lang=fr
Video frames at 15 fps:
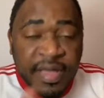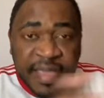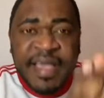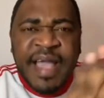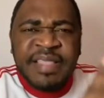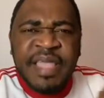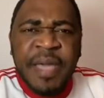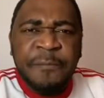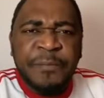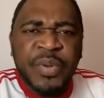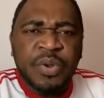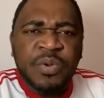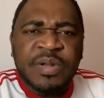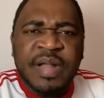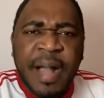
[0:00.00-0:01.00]
Regardez un
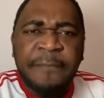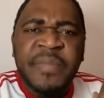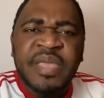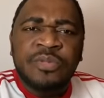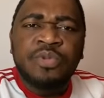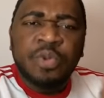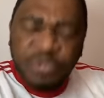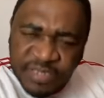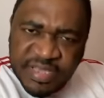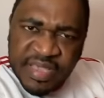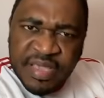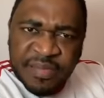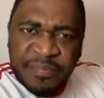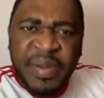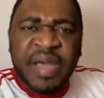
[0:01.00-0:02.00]
peu le cas
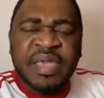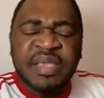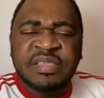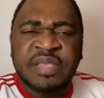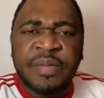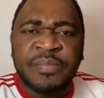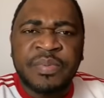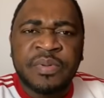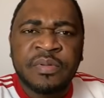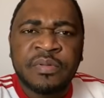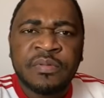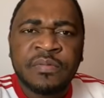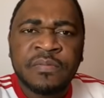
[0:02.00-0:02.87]
Mendozé, par exemple.